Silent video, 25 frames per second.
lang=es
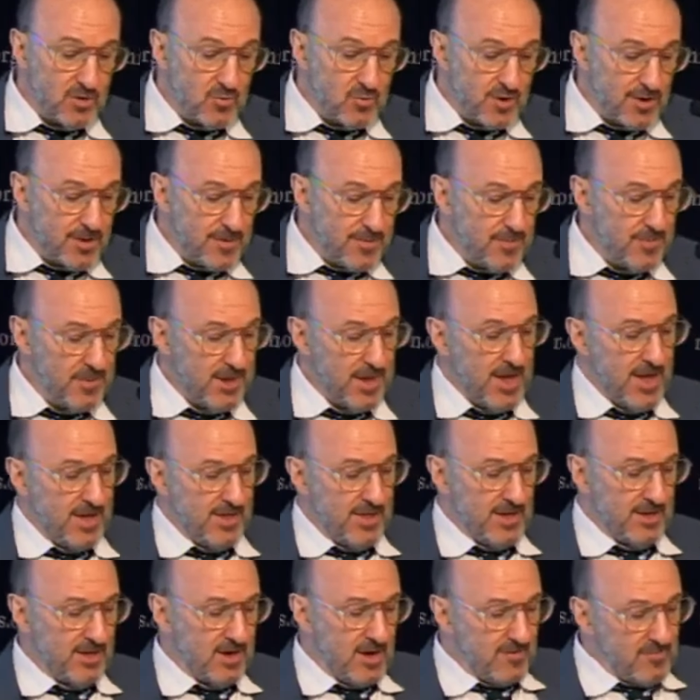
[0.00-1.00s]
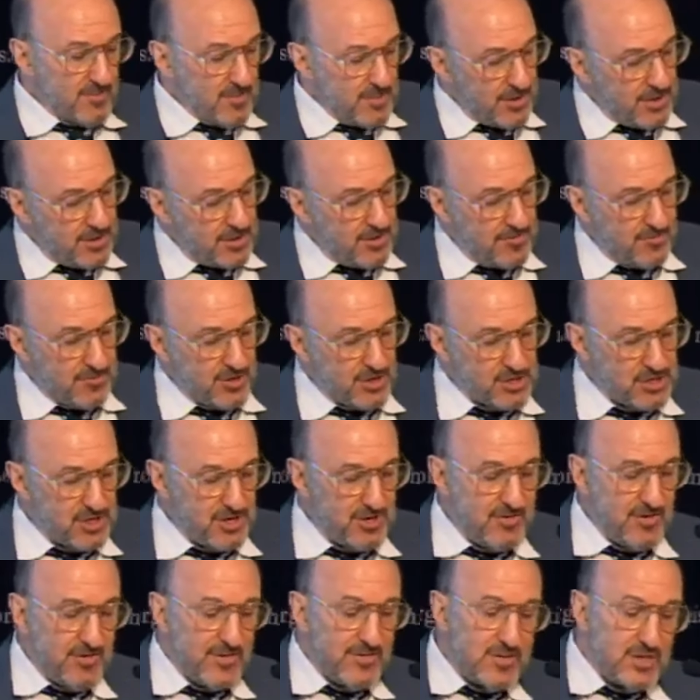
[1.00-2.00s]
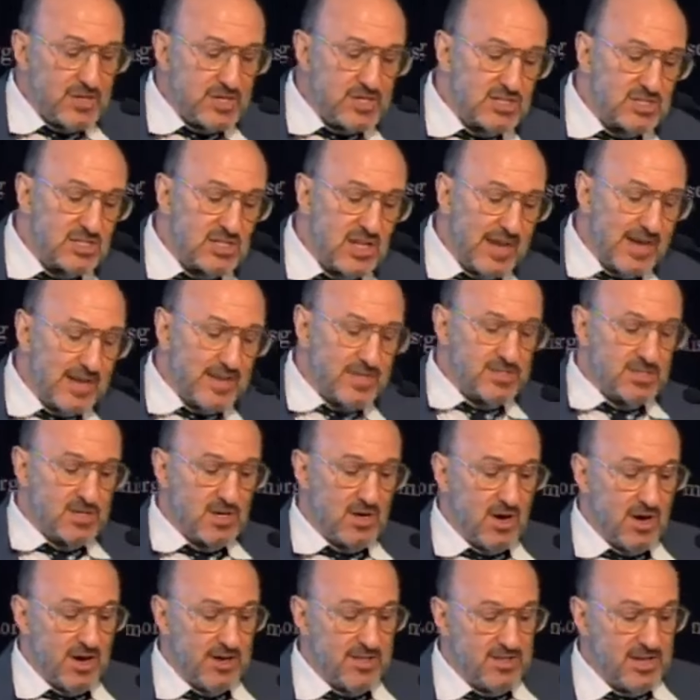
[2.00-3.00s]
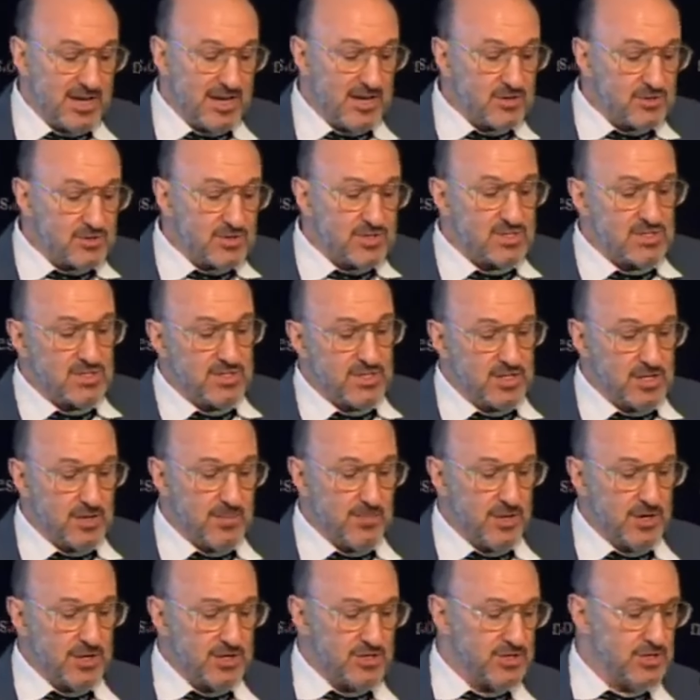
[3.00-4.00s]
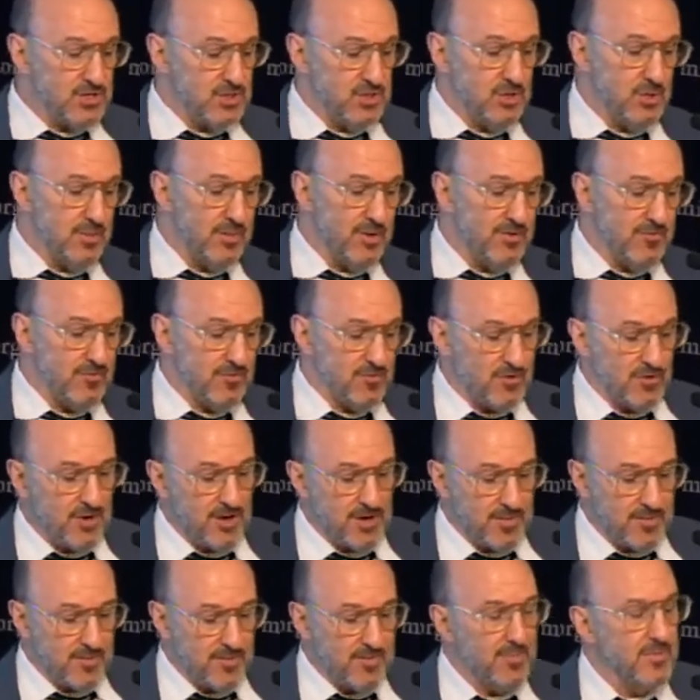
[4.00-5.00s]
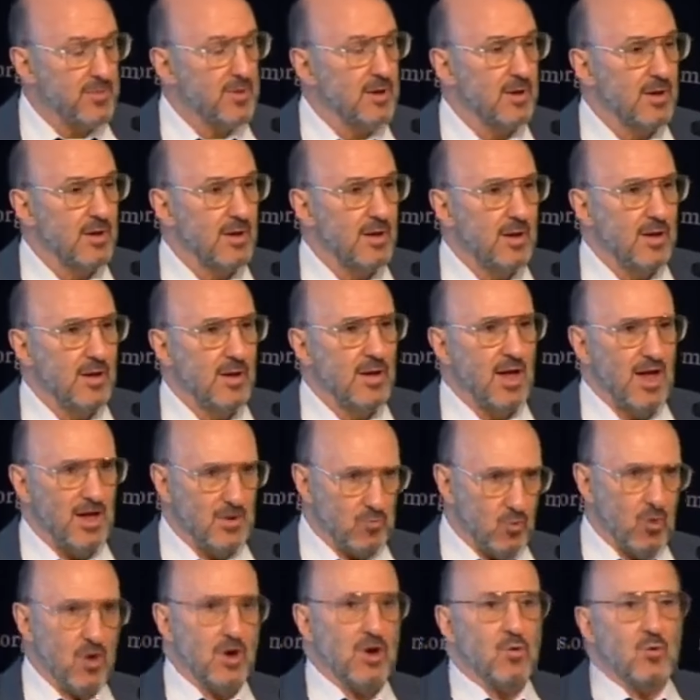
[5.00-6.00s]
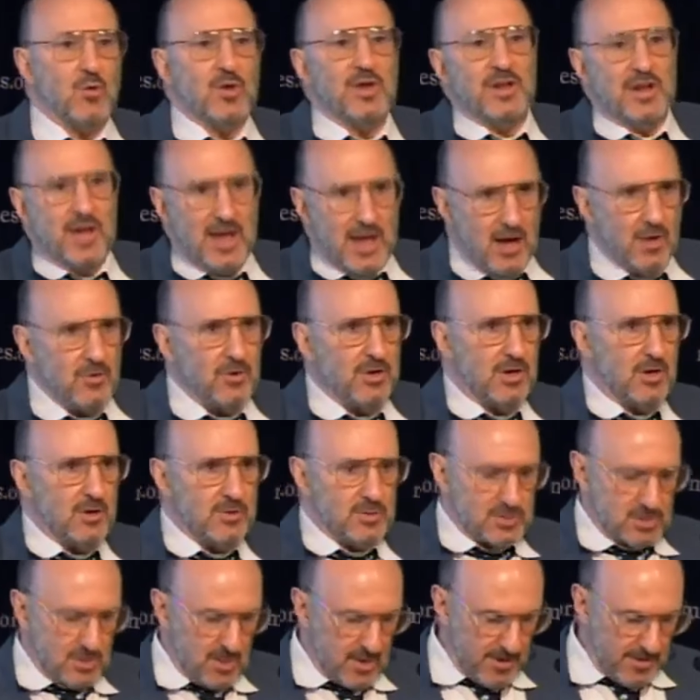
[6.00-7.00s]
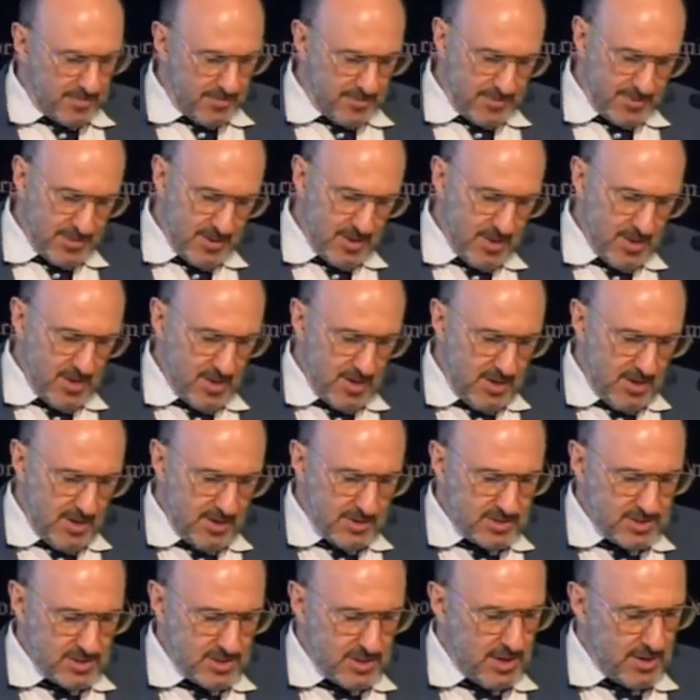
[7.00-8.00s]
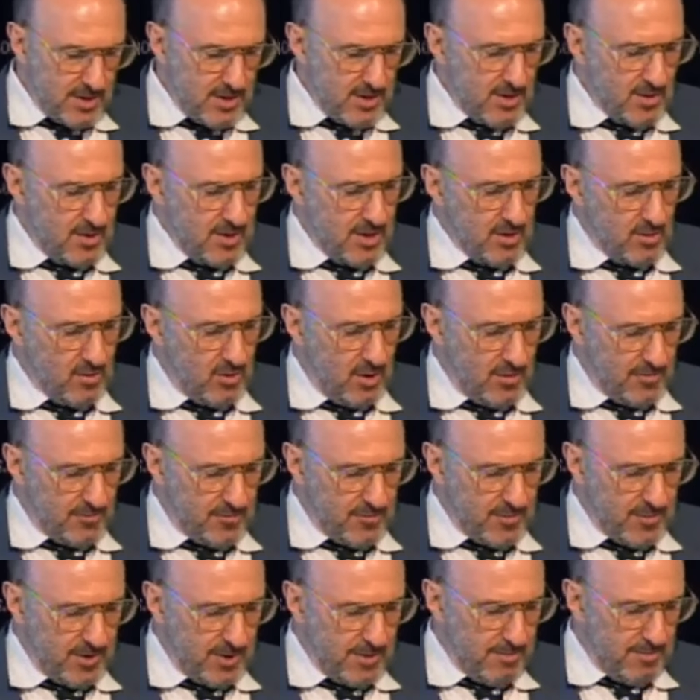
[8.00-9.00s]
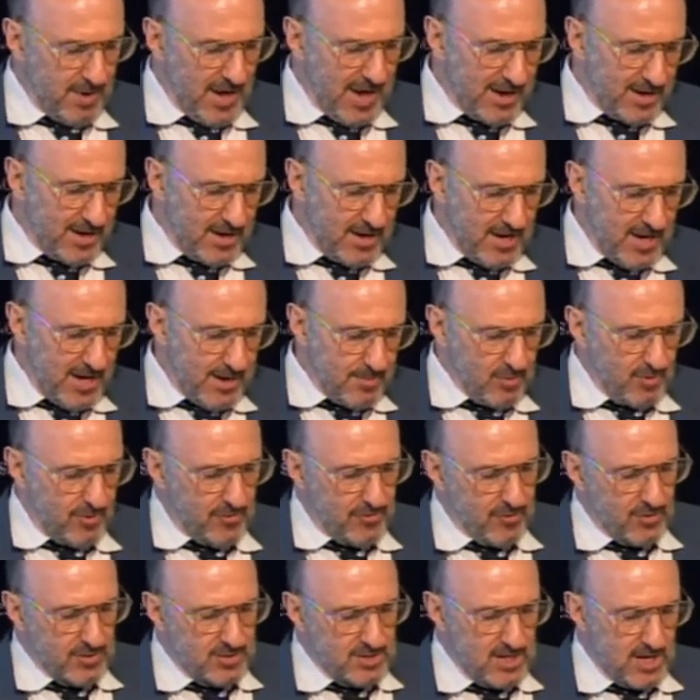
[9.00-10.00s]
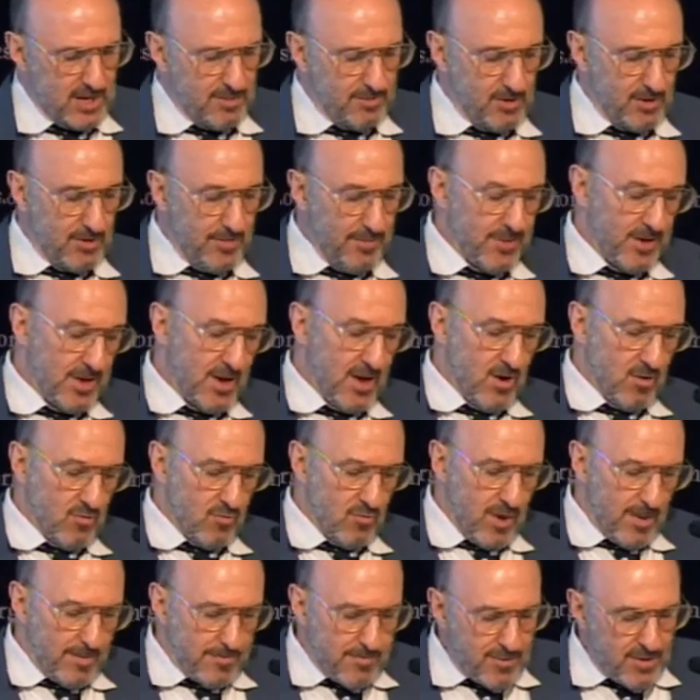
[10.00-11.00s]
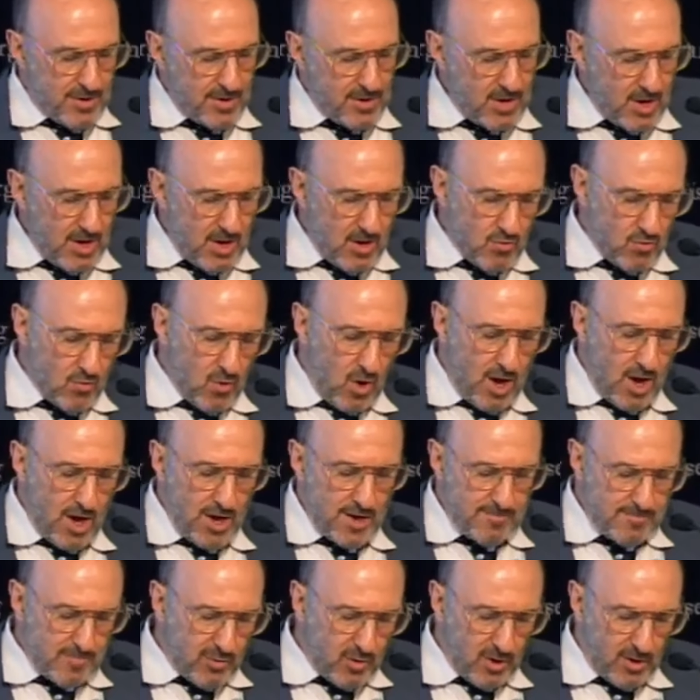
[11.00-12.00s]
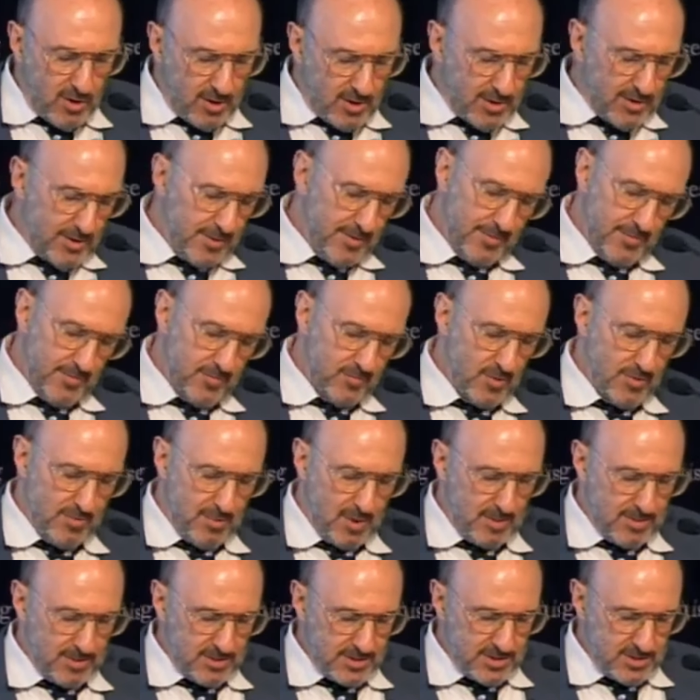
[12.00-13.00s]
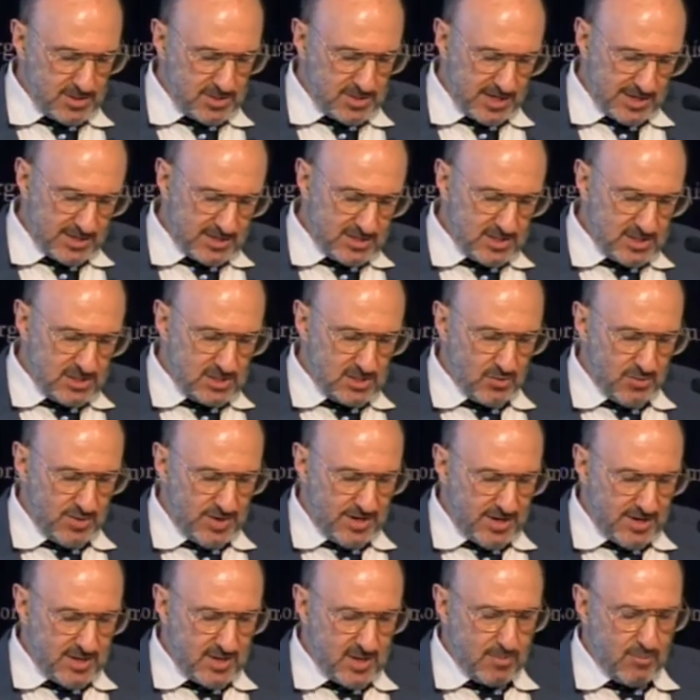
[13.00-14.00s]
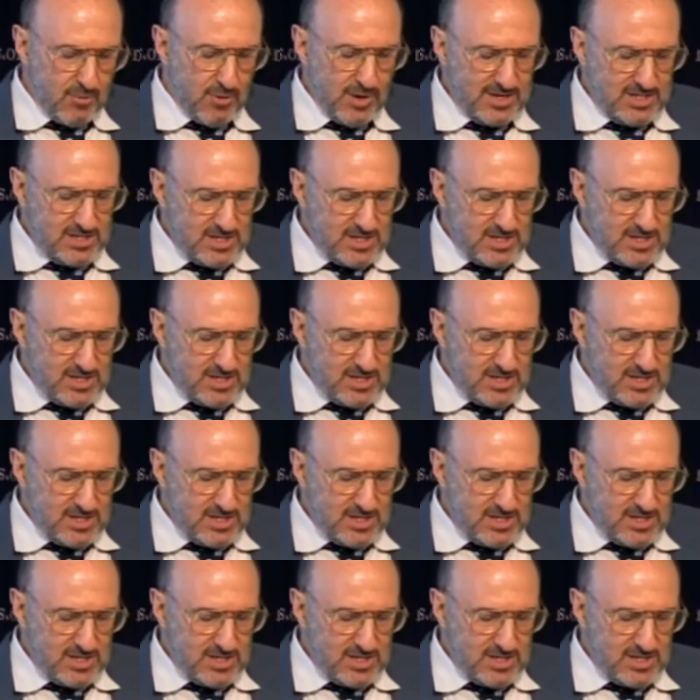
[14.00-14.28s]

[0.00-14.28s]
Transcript: Esa intervención gubernamental, incluso de la más mínima clase, disminuye peligrosamente la libertad humana. ¿Y dónde estamos ahora? Él continúa. Aquí hay otra cita de él, en abril, por ejemplo, el representante Ron Paul, republicano de Texas,